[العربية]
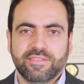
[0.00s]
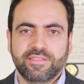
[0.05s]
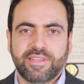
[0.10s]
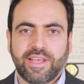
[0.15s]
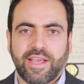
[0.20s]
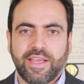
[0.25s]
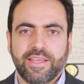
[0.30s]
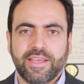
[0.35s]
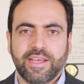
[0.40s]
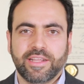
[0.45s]

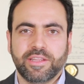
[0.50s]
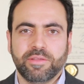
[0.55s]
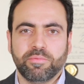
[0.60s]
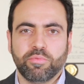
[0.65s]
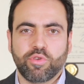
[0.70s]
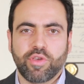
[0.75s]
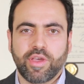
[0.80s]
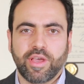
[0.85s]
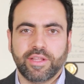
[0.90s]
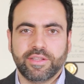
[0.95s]
تحياتي
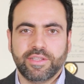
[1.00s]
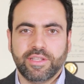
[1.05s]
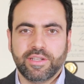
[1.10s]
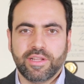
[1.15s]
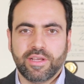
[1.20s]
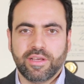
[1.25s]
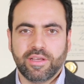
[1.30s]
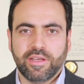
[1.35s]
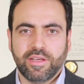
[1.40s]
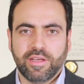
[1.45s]

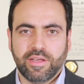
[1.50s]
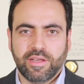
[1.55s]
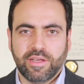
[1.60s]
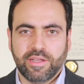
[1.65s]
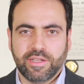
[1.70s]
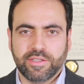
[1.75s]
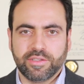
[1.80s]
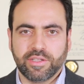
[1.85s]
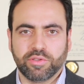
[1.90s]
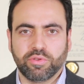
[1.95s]
مشاهدينا
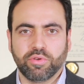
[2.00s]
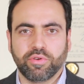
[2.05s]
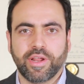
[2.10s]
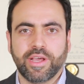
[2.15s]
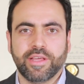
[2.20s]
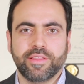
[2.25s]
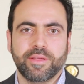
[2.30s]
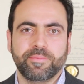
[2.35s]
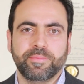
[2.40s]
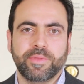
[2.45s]
أنا الدكتور
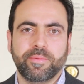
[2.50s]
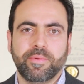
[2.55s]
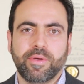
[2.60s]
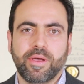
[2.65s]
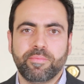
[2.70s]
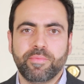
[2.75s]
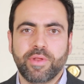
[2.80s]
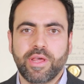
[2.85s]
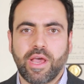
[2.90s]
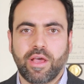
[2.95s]
هيثم
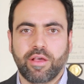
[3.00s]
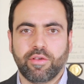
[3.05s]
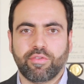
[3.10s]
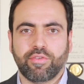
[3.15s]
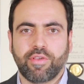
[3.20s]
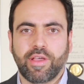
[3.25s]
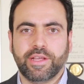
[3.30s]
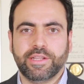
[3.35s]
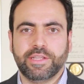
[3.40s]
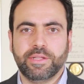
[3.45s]
ذبابني
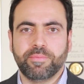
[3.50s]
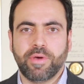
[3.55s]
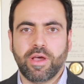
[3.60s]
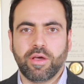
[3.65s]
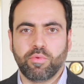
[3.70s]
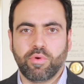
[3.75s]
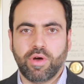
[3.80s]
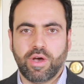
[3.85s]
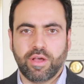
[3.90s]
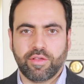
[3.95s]
أخصائي
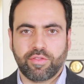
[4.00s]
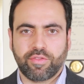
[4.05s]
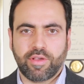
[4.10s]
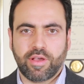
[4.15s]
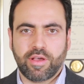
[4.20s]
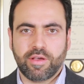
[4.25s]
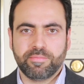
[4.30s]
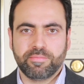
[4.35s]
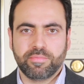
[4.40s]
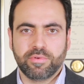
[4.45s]
دماغ
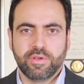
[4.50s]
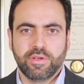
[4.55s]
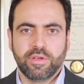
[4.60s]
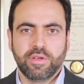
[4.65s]
وأعصاب